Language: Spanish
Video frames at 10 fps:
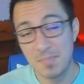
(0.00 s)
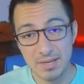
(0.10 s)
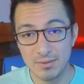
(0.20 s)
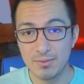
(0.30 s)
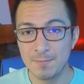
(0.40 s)

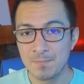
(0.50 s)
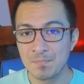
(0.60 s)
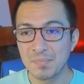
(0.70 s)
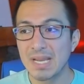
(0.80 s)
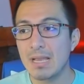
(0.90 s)
Pero
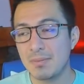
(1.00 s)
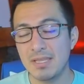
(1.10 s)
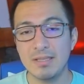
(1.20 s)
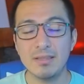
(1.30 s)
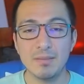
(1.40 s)

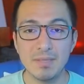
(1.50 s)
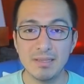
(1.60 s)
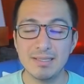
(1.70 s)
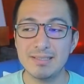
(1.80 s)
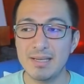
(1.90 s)

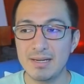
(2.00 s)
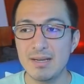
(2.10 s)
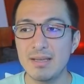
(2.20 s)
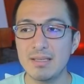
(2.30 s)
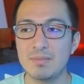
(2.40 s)
evidentemente esta
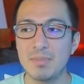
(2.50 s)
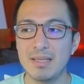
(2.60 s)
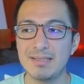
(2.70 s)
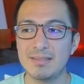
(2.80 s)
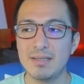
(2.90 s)
reina de
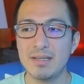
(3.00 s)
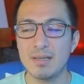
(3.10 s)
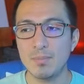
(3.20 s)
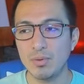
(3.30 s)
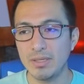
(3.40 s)
espadas tiene que
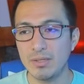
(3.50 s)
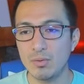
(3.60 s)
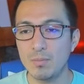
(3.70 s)
poner